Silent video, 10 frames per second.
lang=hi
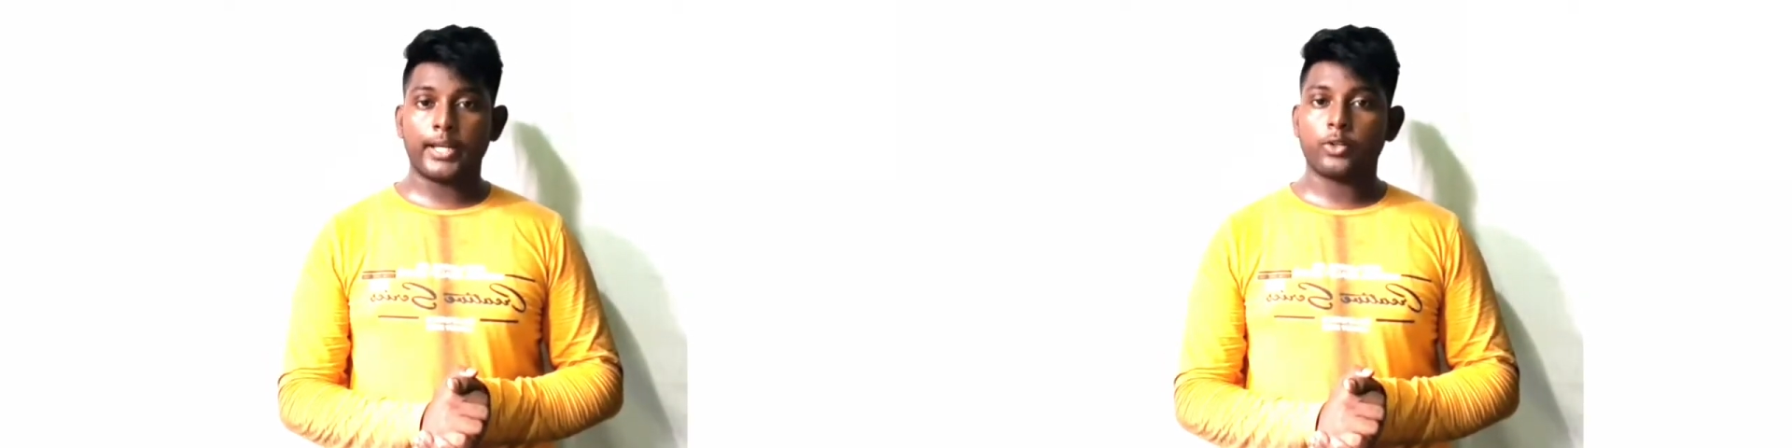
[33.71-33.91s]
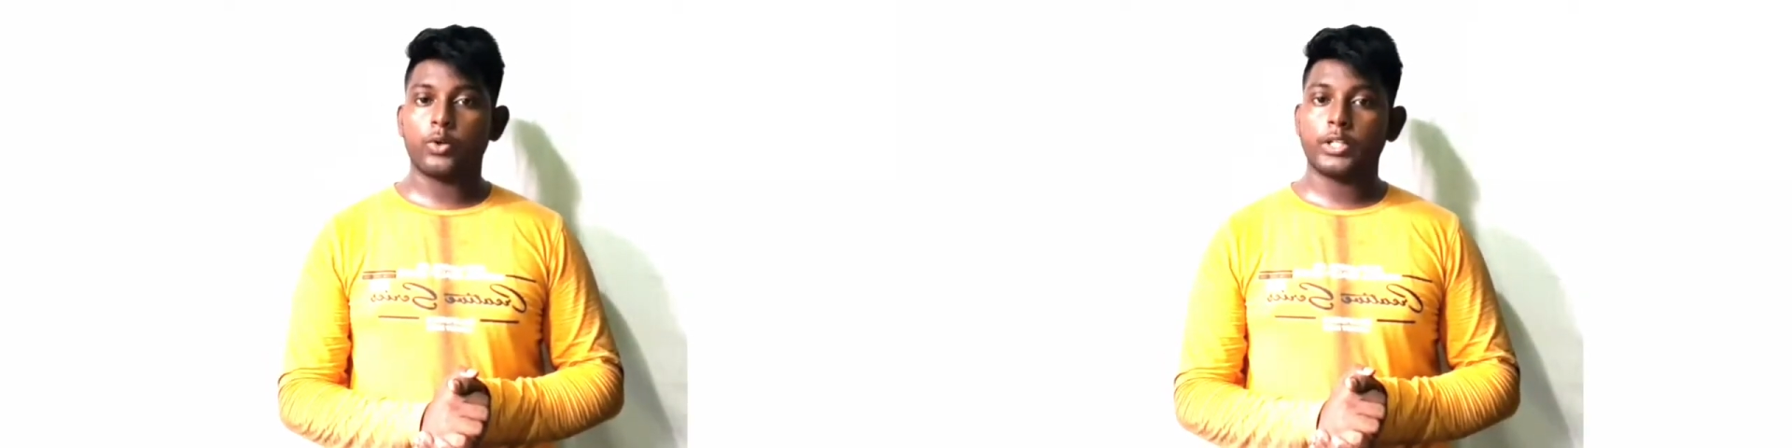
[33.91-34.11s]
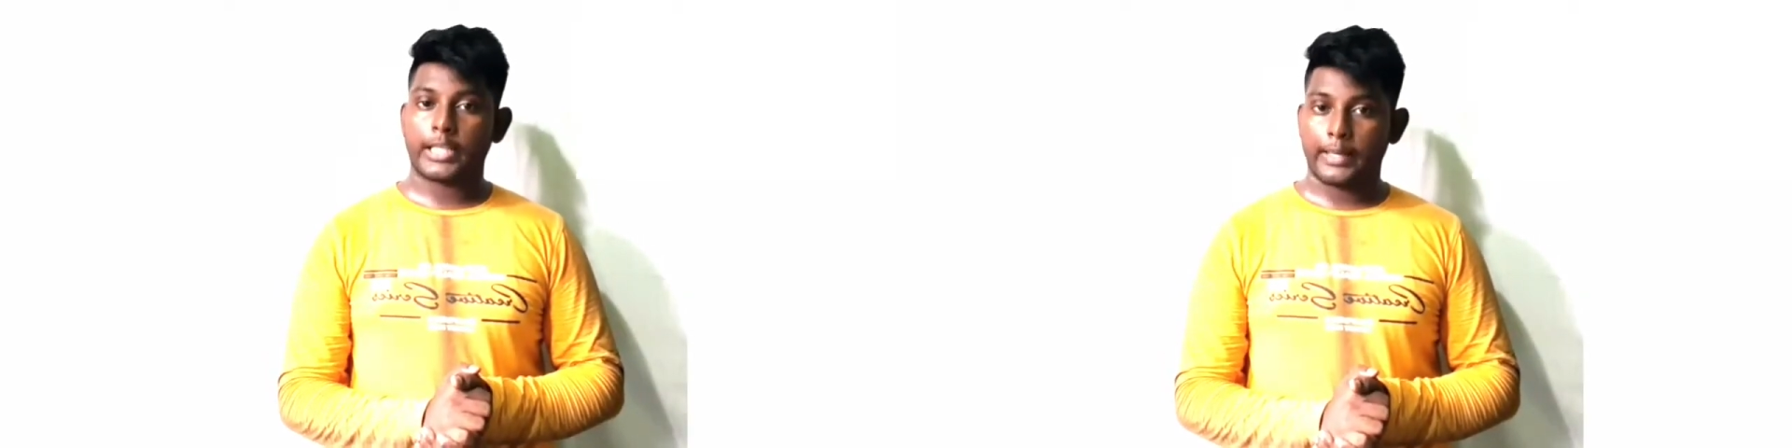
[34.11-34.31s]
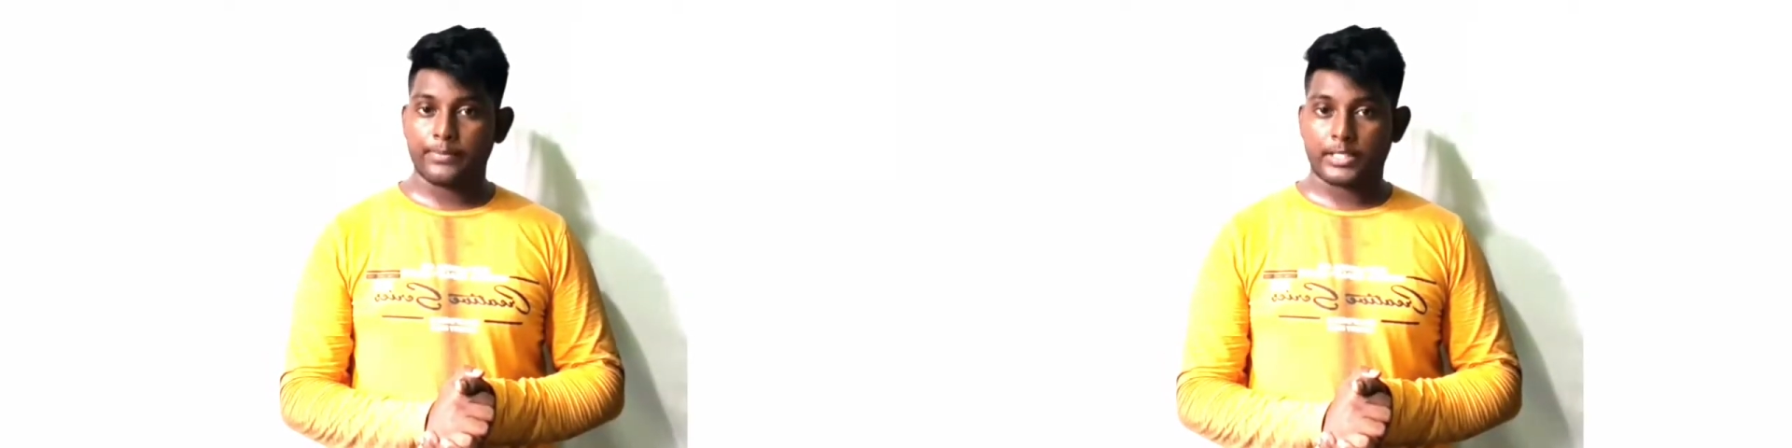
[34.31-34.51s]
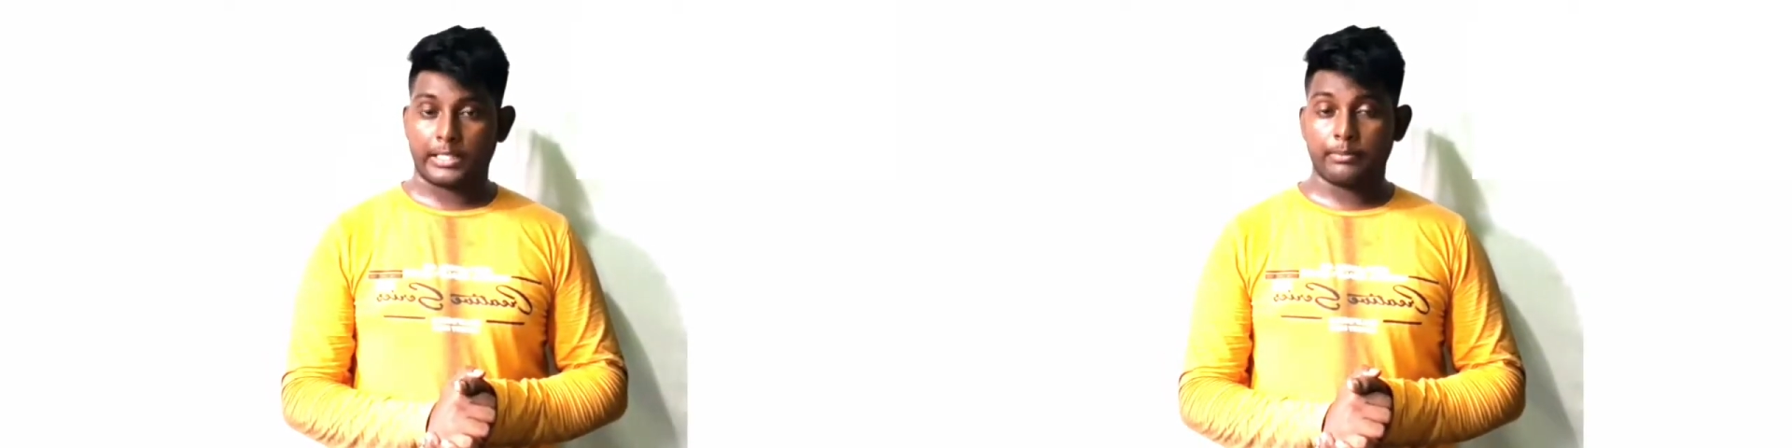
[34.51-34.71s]
इनकोर
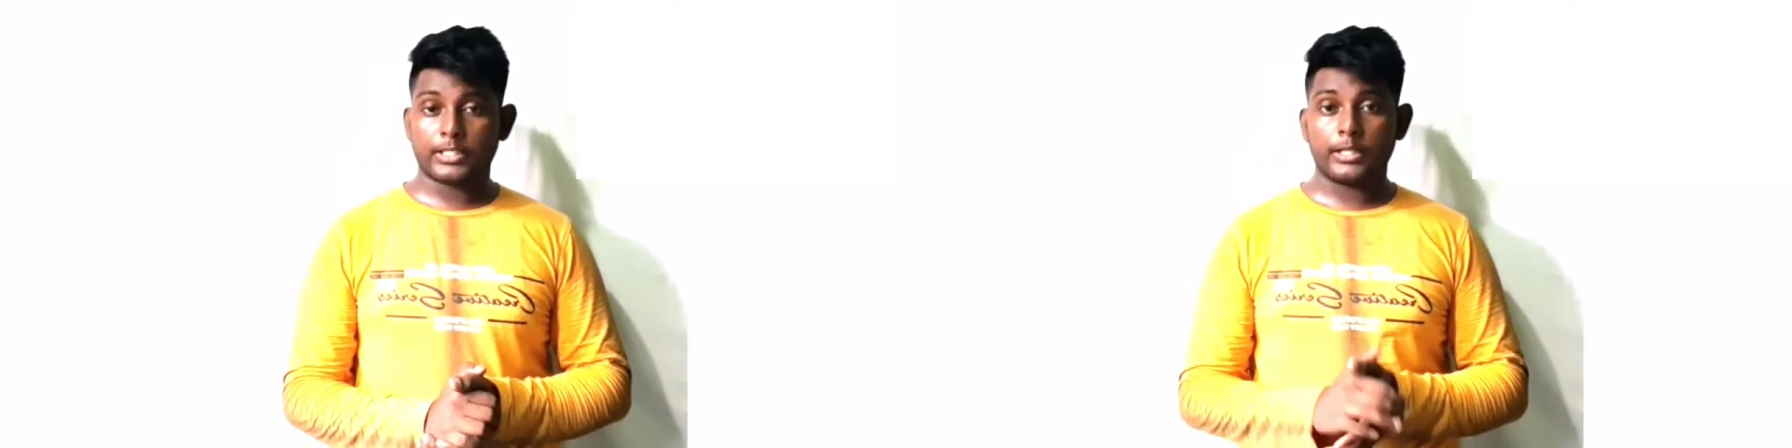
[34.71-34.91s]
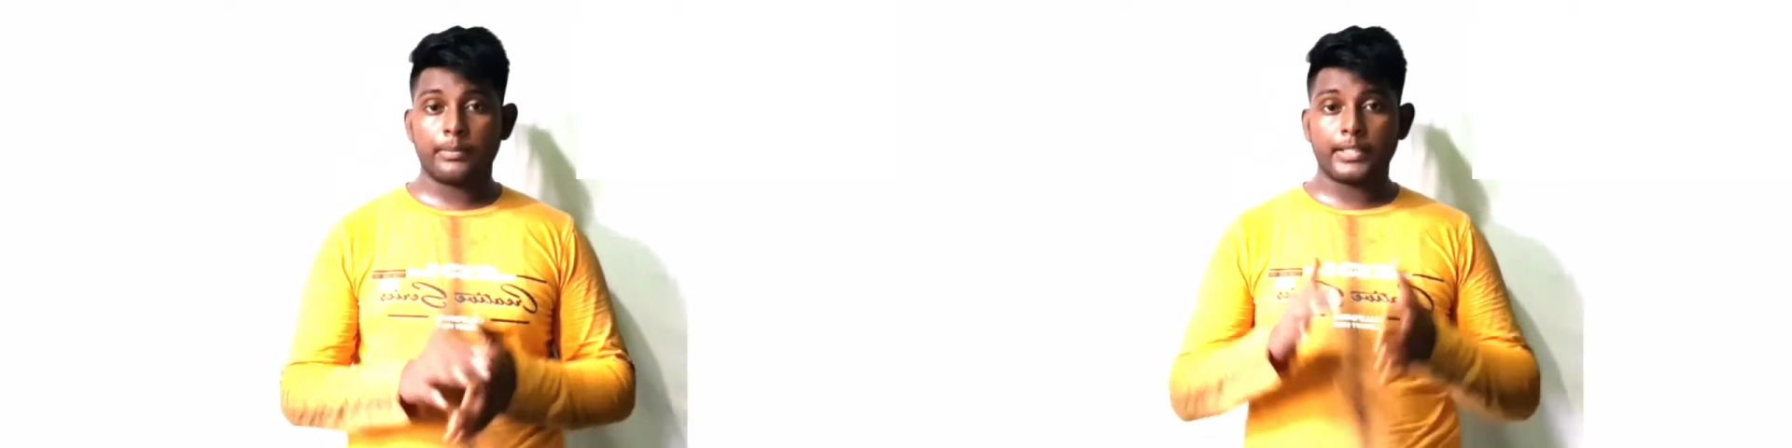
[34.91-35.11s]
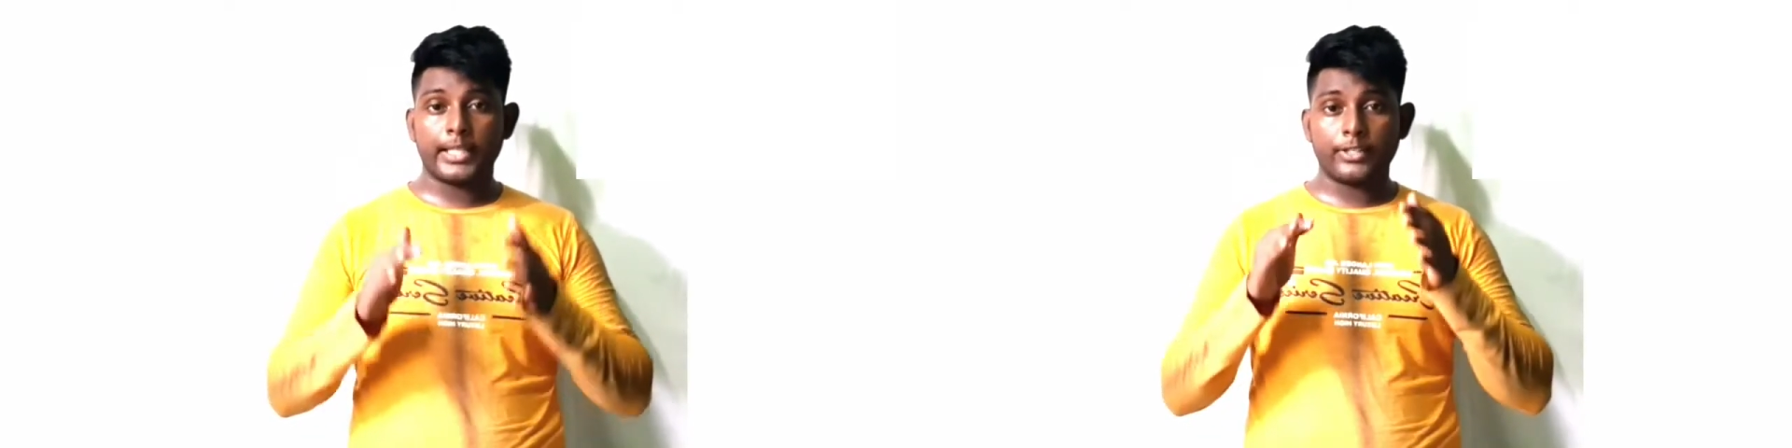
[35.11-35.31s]
गेम्स ने मतलब